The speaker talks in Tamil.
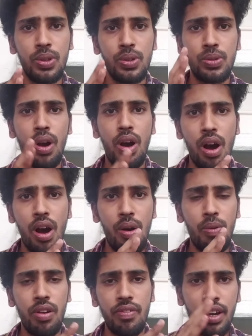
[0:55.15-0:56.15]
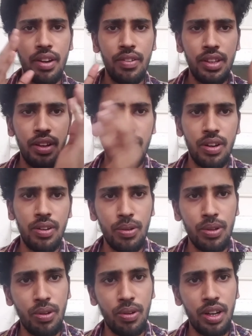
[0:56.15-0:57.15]
ஸோ அவ்வளோ ஃபண்ட் வந்து அவங்ககிட்ட
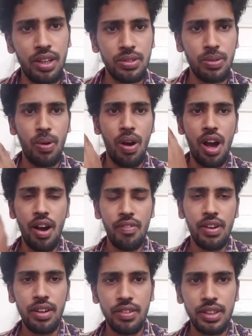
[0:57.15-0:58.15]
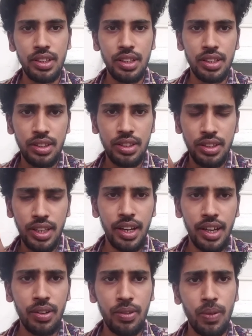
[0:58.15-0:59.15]
கொடுத்துருவாங்க ஸோ அவங்க வந்து அந்த
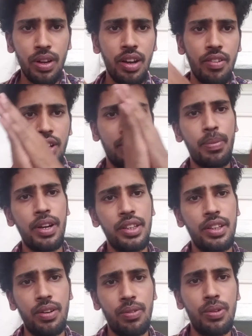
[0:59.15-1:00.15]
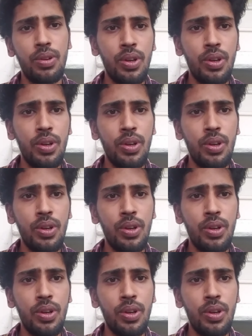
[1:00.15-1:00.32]
டெட்லைனுக்குள்ளே அவங்களுக்கு பண்ணி தரணும்